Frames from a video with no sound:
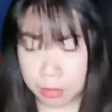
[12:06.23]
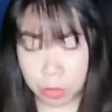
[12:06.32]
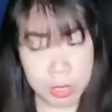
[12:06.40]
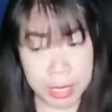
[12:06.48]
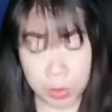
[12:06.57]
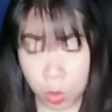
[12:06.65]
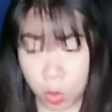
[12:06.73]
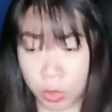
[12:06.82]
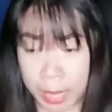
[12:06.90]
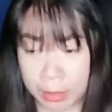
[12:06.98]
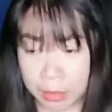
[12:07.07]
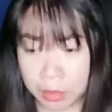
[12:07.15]
tôi sẽ cố
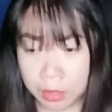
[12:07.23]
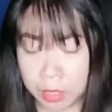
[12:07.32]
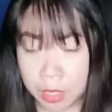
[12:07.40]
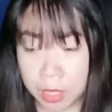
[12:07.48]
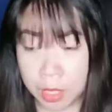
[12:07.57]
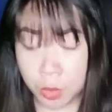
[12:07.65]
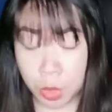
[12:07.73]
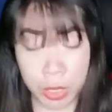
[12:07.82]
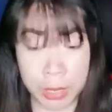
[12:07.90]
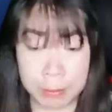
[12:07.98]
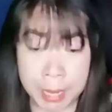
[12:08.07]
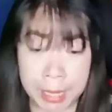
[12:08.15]
gắng. Tôi
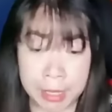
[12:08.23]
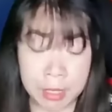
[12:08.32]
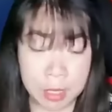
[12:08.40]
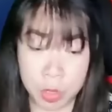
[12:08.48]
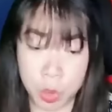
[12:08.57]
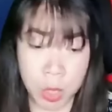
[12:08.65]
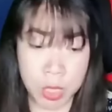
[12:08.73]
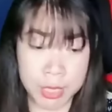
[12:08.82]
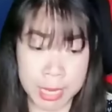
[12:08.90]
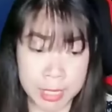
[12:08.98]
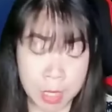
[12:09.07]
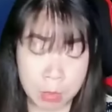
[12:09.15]
kìm nén sự chua
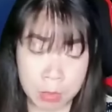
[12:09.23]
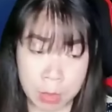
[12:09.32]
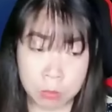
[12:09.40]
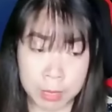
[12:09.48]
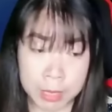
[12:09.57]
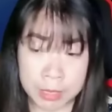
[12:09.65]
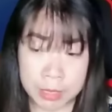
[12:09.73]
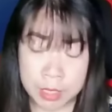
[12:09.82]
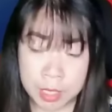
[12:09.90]
chát trong lòng mình.